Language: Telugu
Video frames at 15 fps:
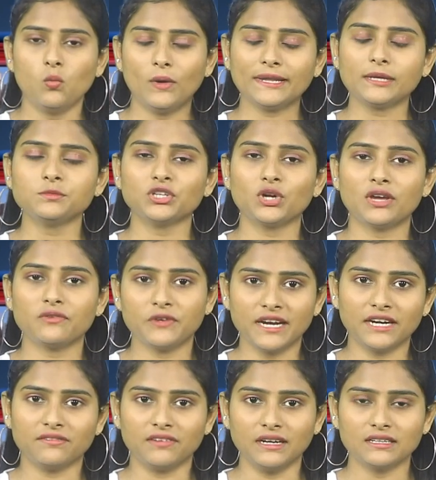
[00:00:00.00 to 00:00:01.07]
వెల్కమ్ టు ఐఫీ
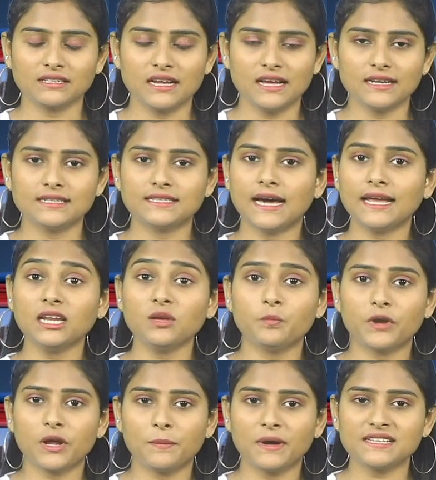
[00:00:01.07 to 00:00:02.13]
నెట్వర్క్ డార్లింగ్
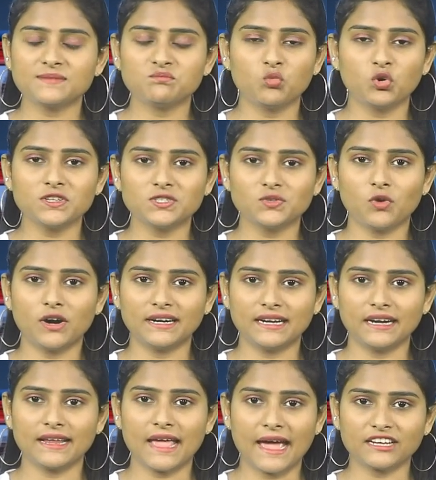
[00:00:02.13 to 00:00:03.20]
ప్రభాస్ మోస్ట్
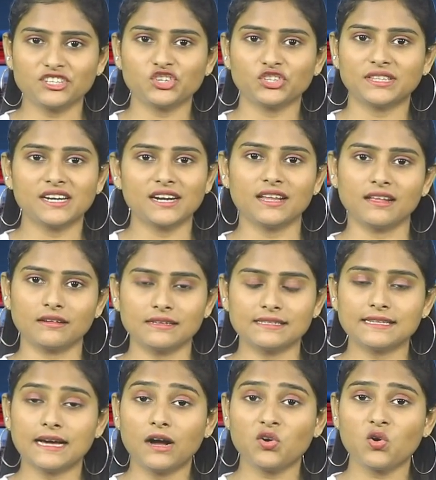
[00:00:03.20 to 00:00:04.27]
వాంటెడ్ యాక్షన్ థ్రిల్లర్
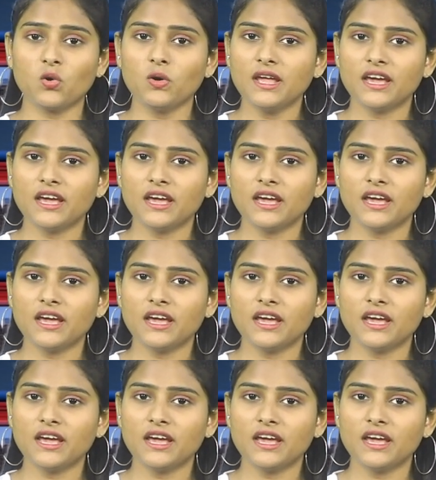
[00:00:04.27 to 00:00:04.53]
సాహో